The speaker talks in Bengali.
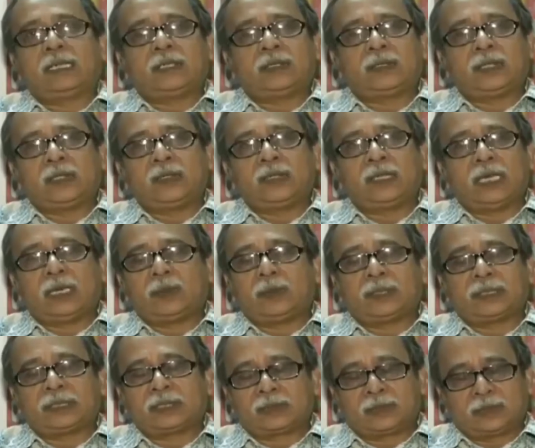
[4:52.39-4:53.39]
কিন্তু এগুলি
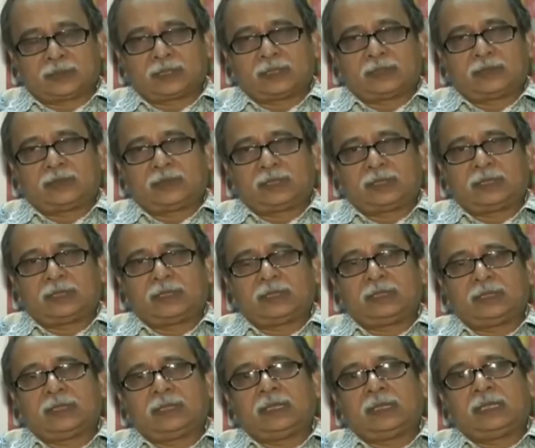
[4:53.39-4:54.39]
আমাদের কথা নয়
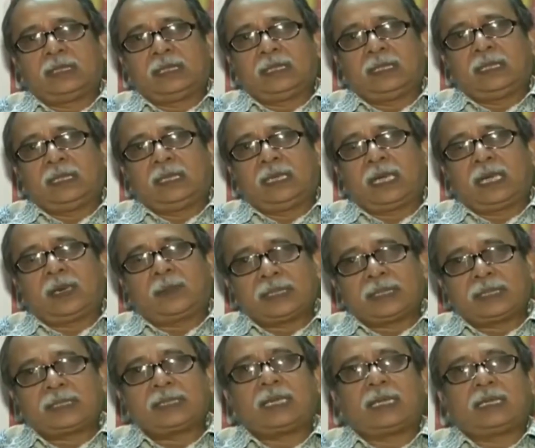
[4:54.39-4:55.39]

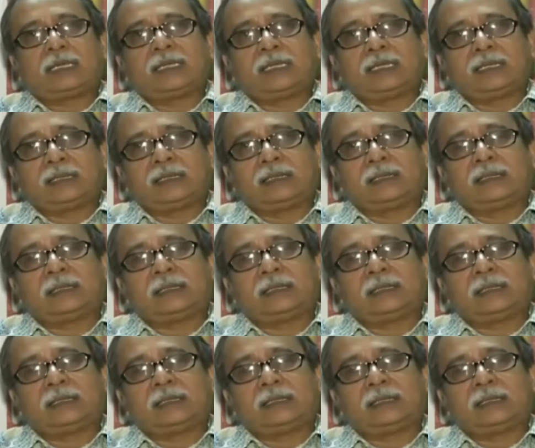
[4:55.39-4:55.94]
আমাদের আগে